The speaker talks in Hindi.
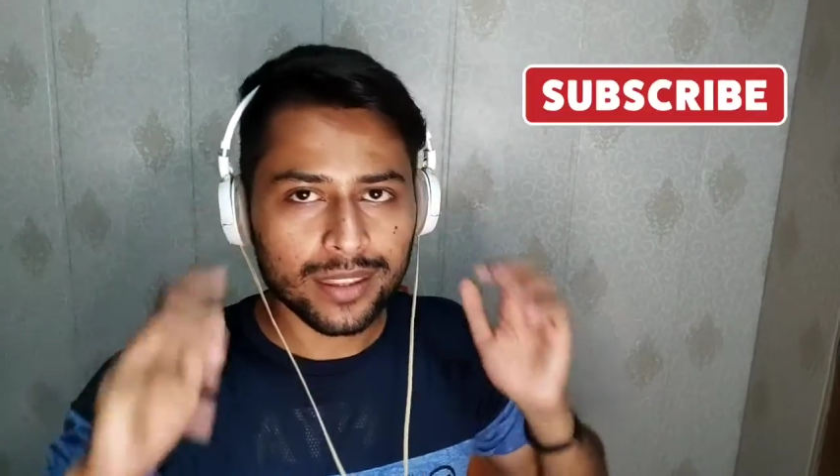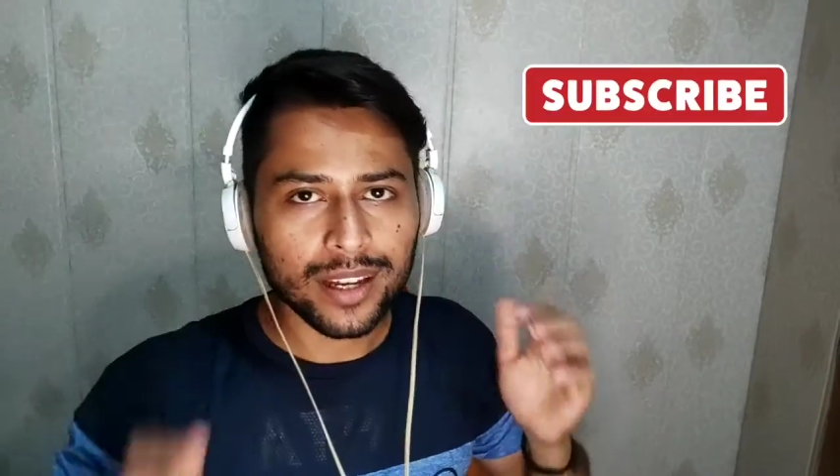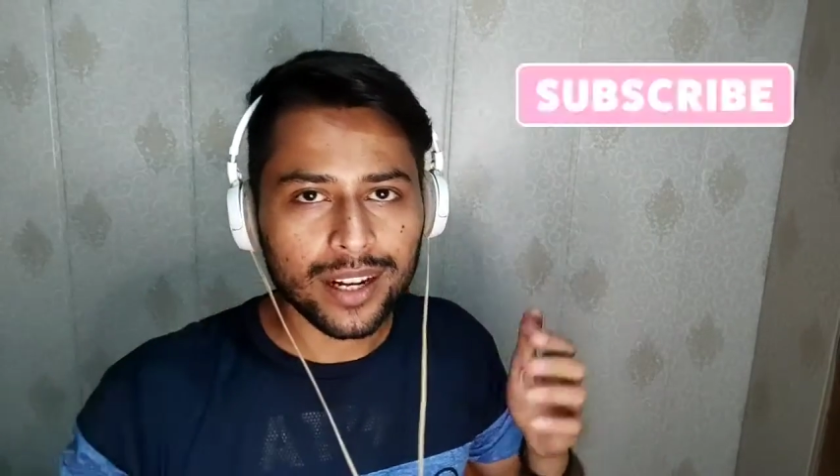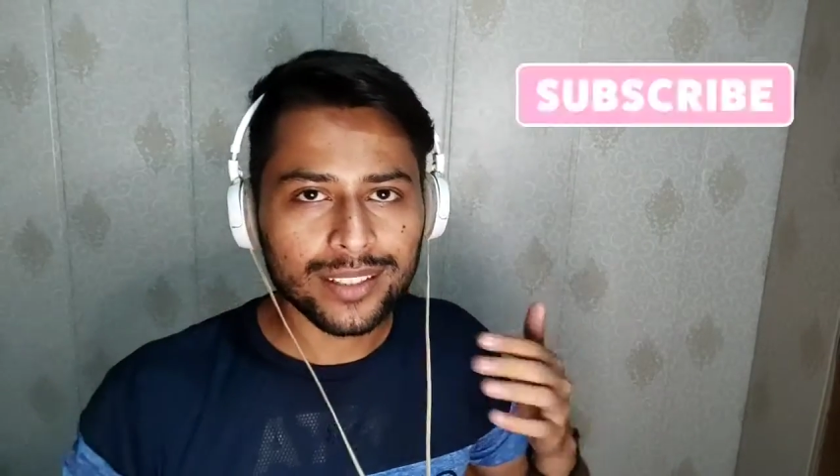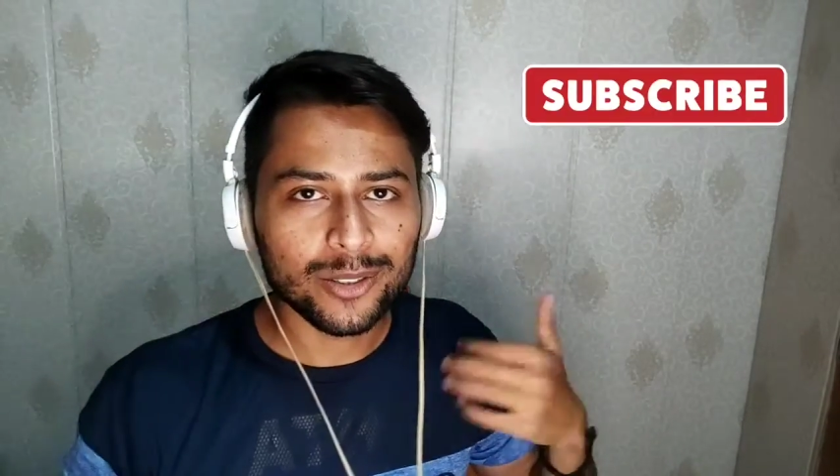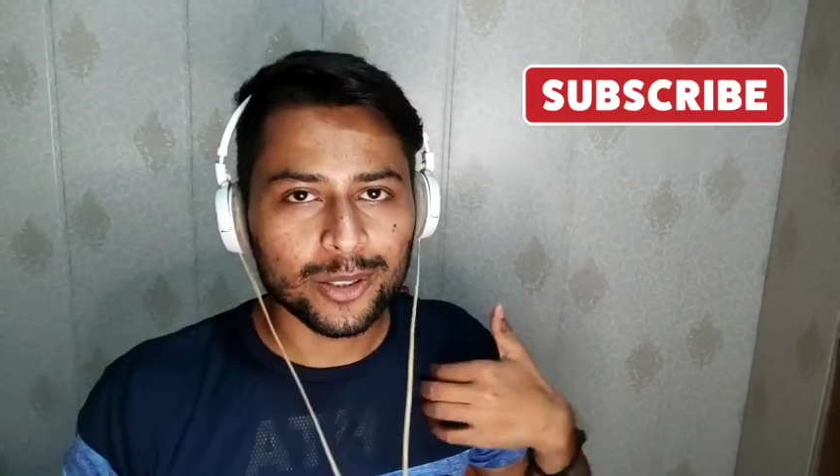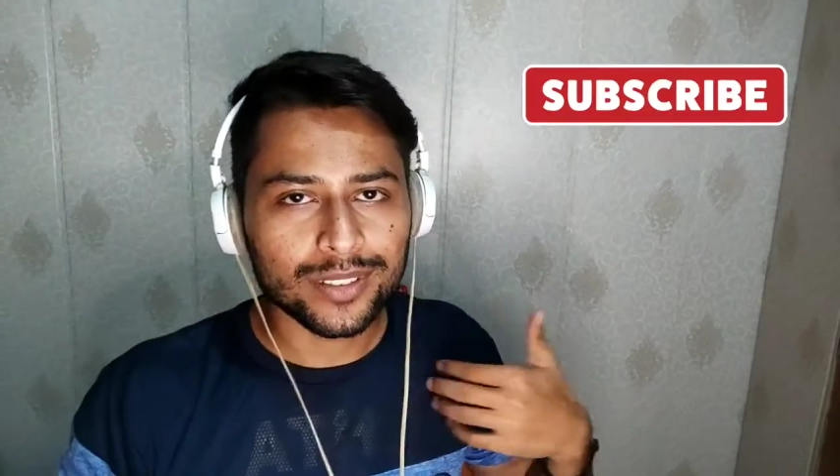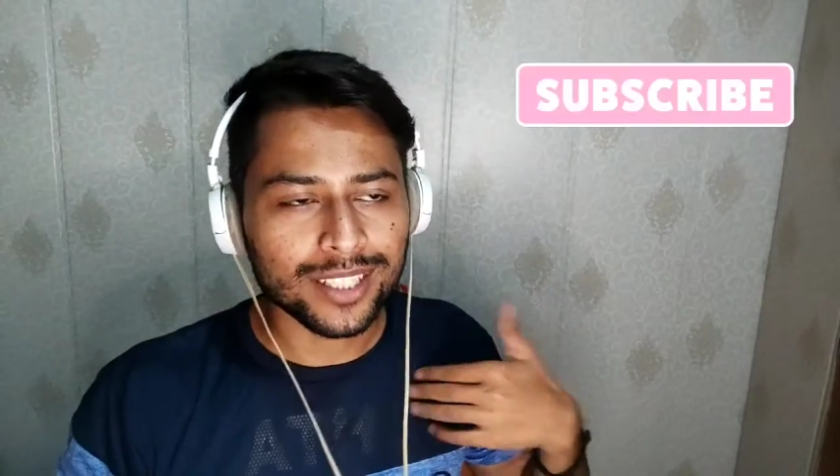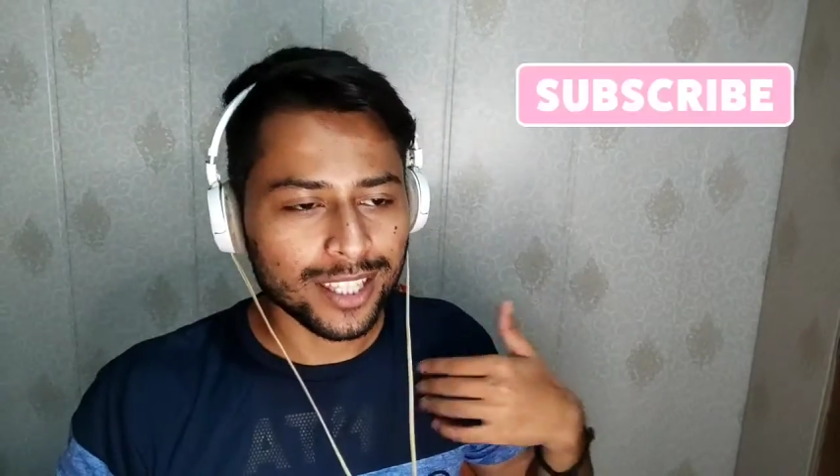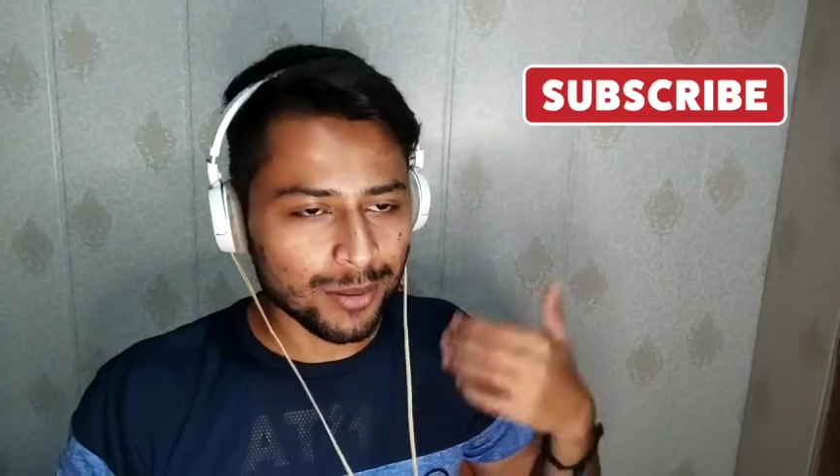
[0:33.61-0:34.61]
साला दुख
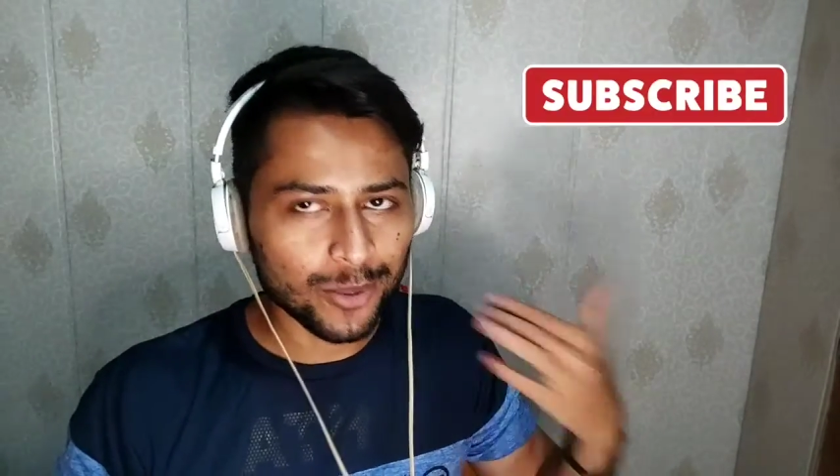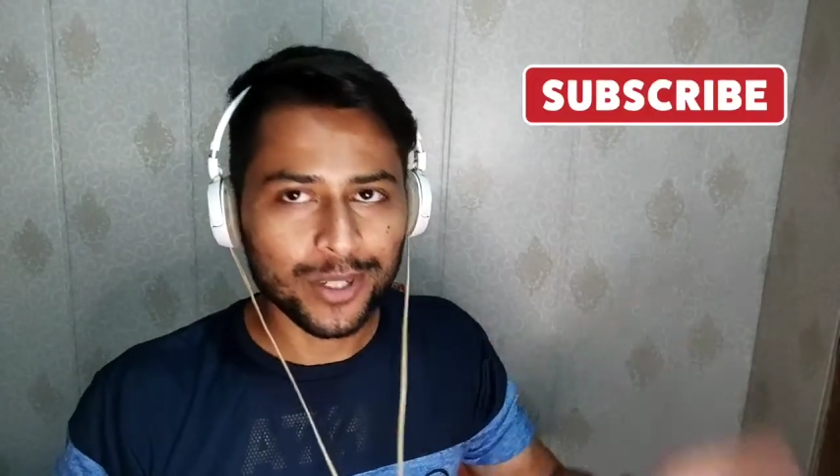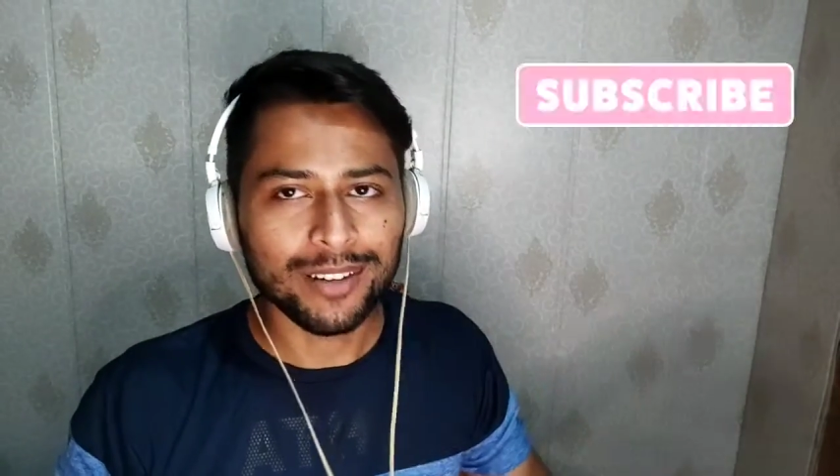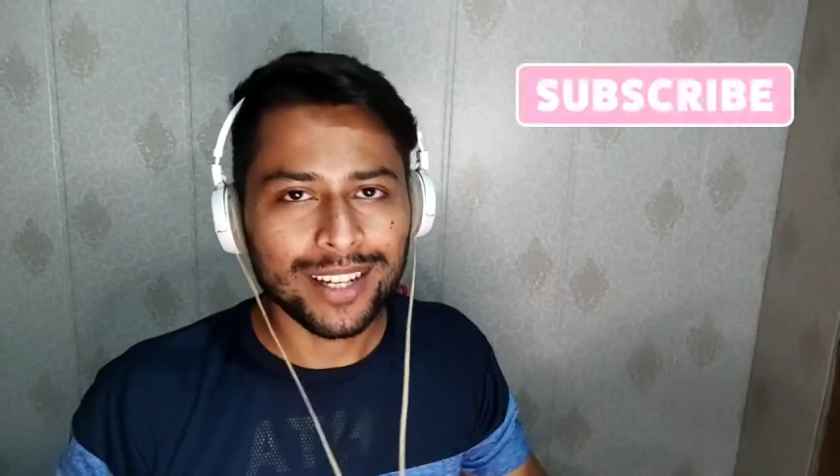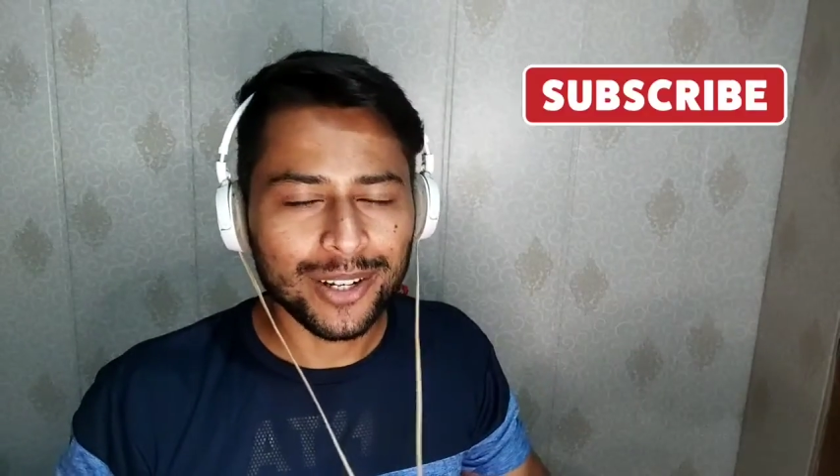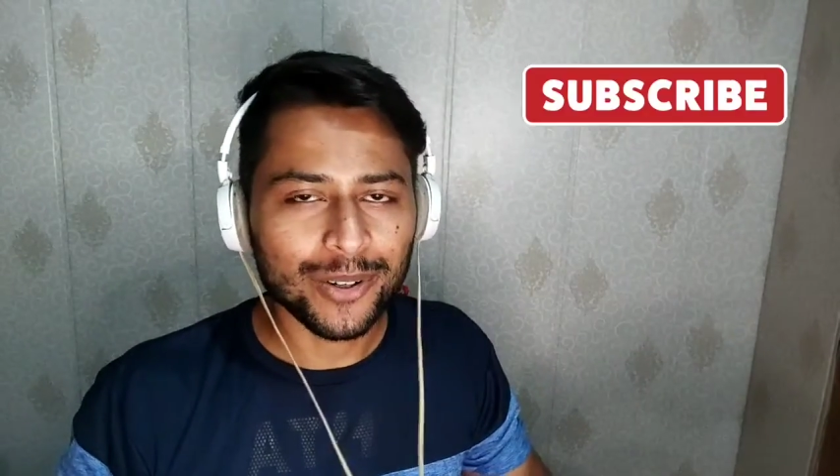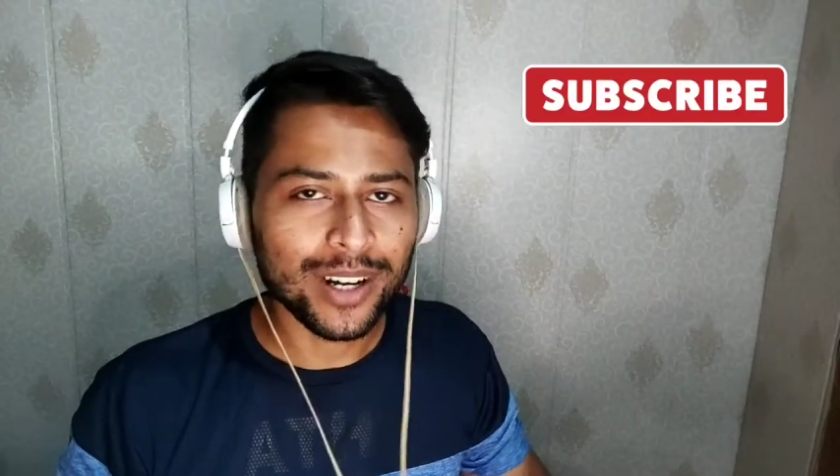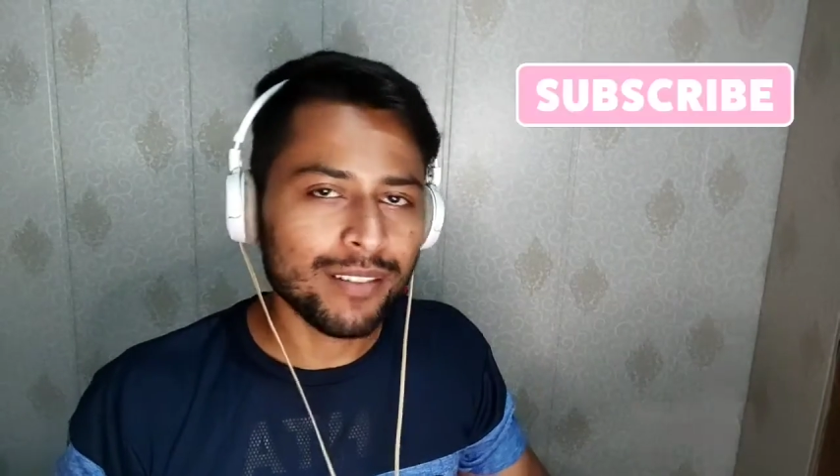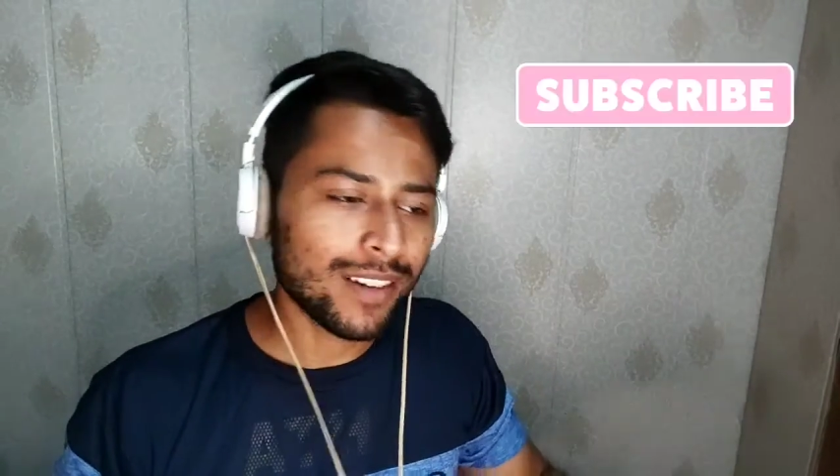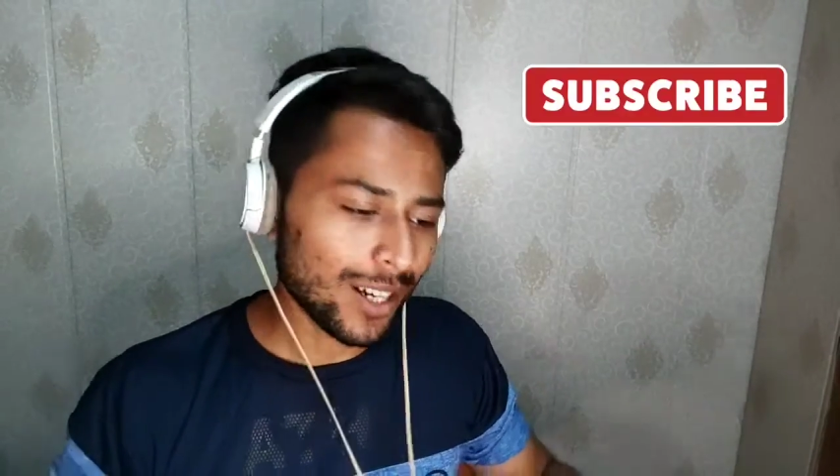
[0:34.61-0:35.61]
ख़त्म होने वाला
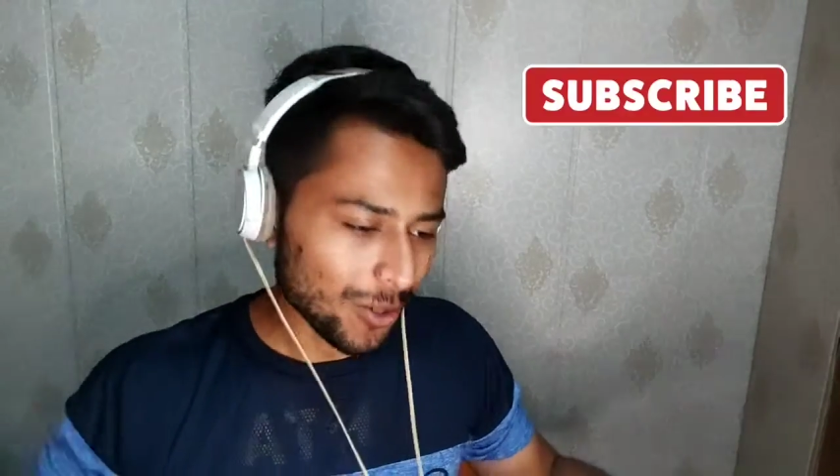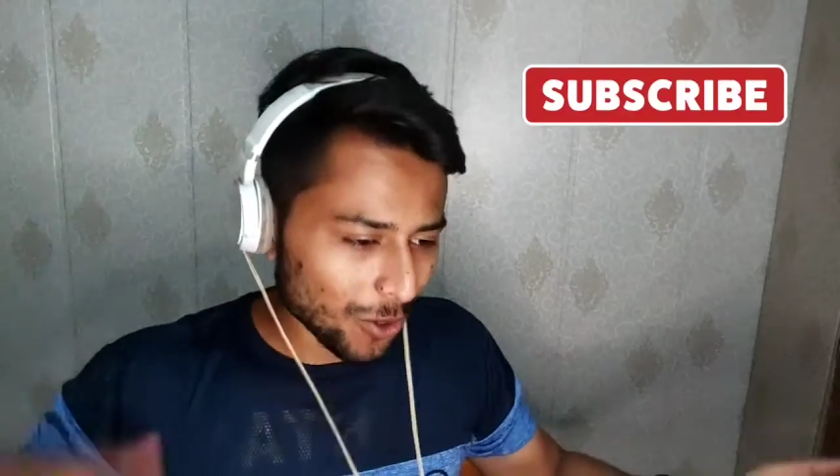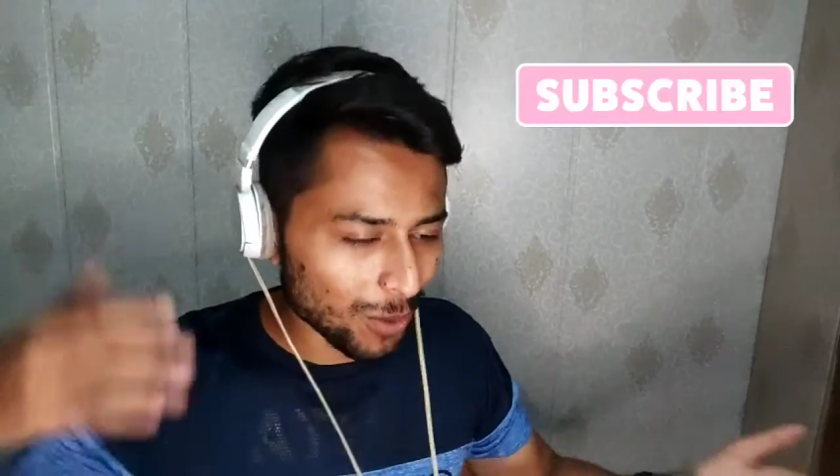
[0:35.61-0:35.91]
होगा वहाँ